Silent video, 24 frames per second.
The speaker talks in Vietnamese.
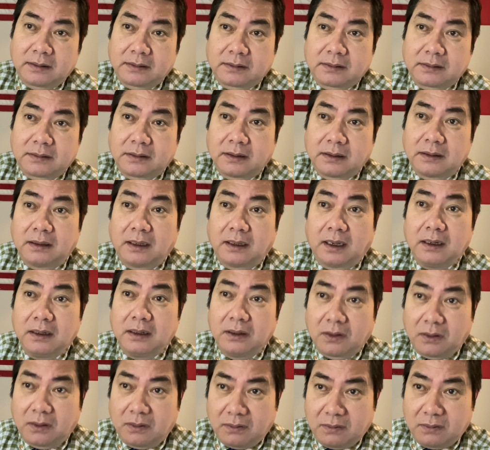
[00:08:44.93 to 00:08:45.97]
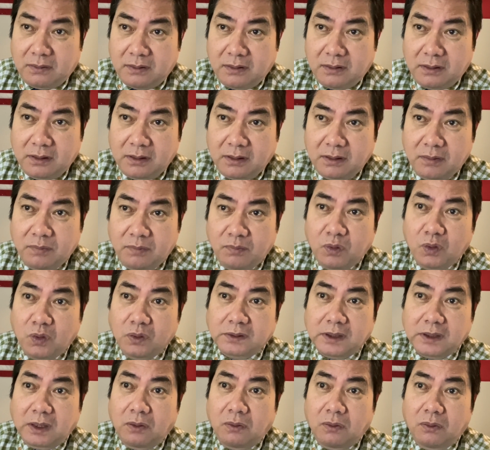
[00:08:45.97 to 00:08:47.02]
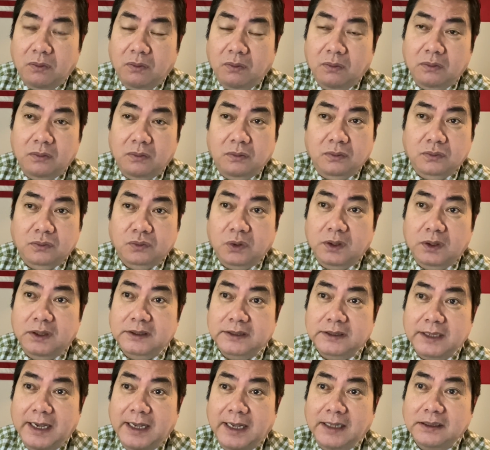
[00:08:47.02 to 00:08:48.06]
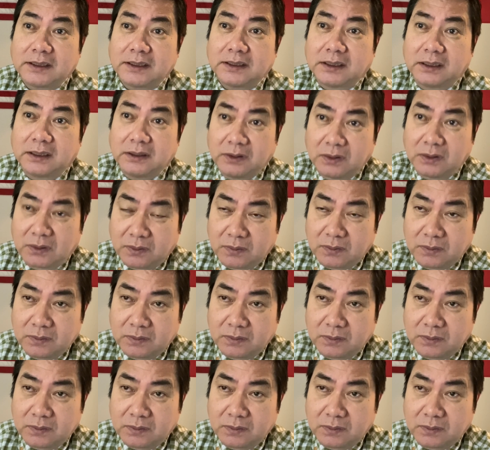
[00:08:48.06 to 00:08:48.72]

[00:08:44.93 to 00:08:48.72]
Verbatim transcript: từ Ấn Độ mua tàu tuần tra từ Ấn Độ.